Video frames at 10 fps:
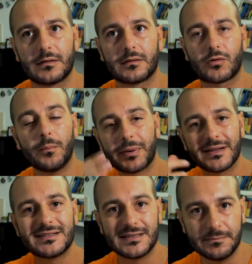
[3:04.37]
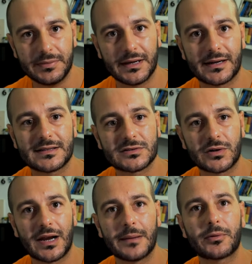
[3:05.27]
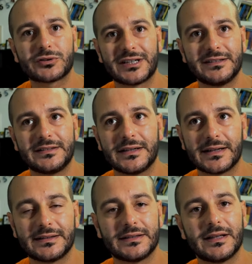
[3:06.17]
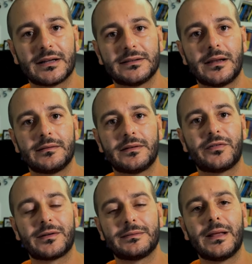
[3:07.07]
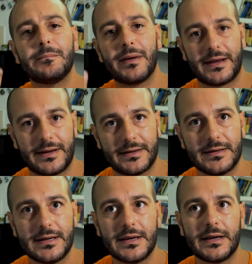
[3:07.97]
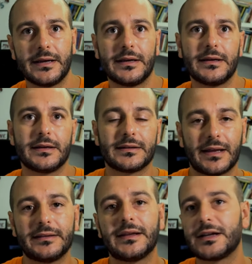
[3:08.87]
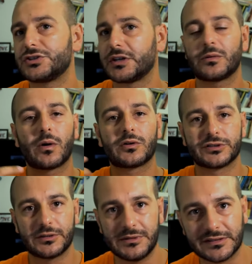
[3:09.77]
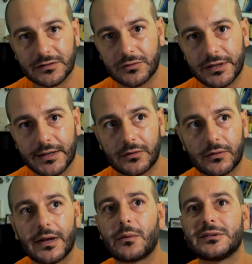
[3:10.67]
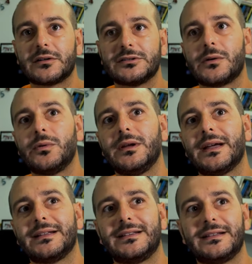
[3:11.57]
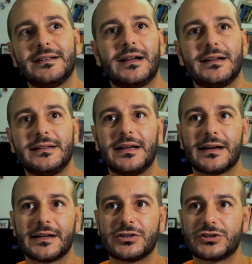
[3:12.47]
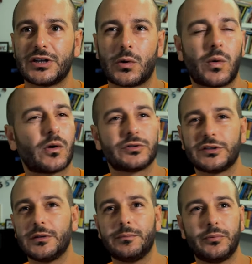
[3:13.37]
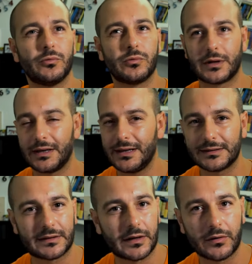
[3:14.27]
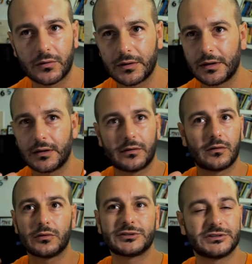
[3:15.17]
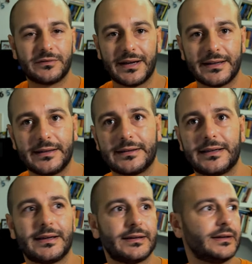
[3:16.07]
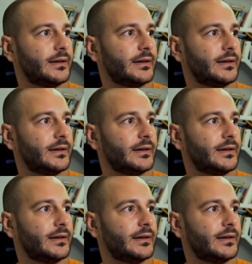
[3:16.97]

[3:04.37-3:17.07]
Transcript: comprensibile, razionale, però senti che ti, del, ti fa del bene senti che c'è qualcosa di mistico dietro. È questa cosa qui che ti dà l'idea che c'è qualcosa di più, che gli altri non, non si vede, che